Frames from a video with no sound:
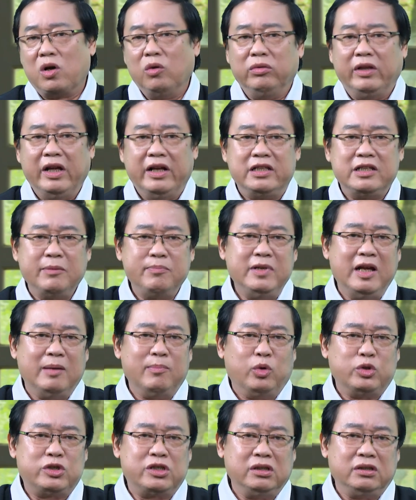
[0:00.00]
Tôi không thể chấp
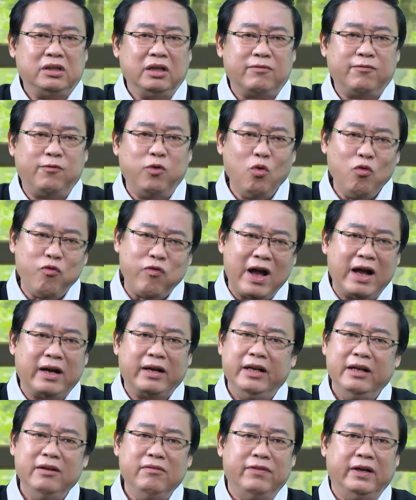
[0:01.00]
nhận một sự thực phũ
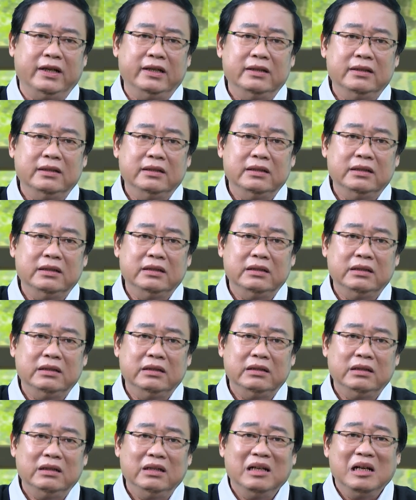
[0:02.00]
phàng đến vậy.
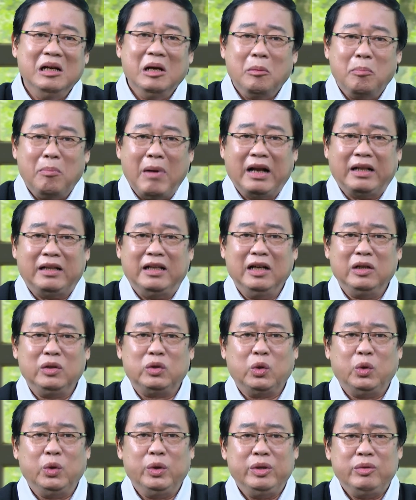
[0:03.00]
Bản
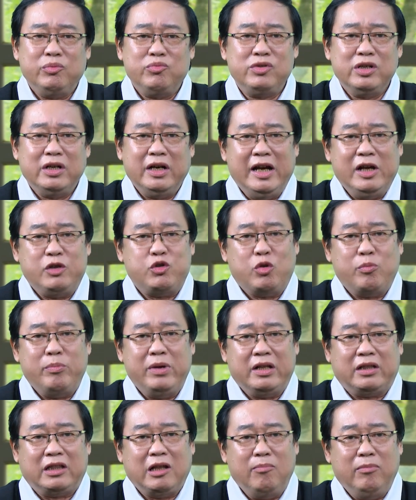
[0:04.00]
thân tôi chưa hề
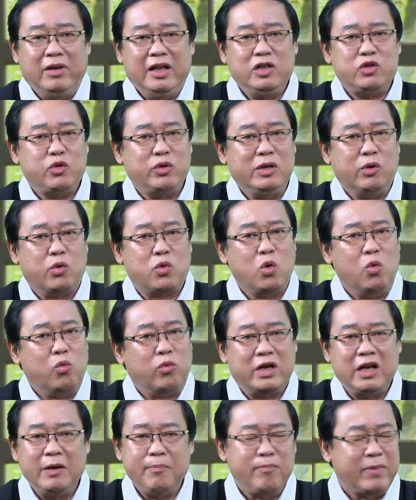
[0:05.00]
chuẩn bị tâm lý cho điều
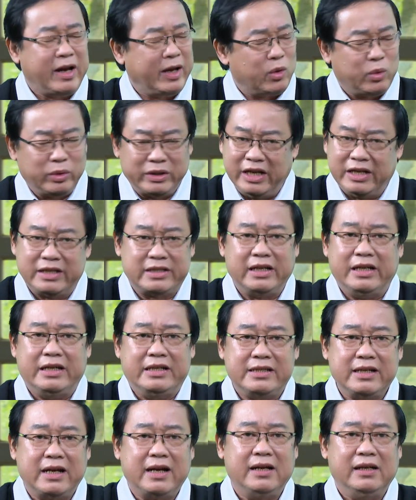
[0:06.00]
khủng khiếp này có thể
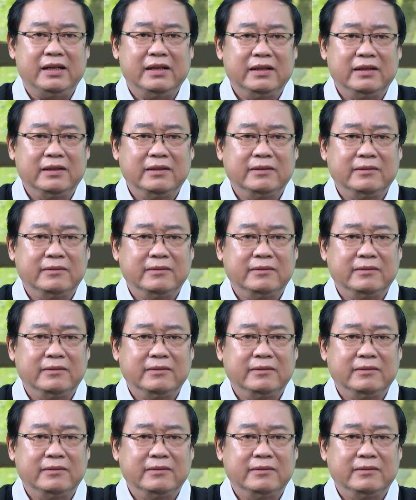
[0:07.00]
xảy ra.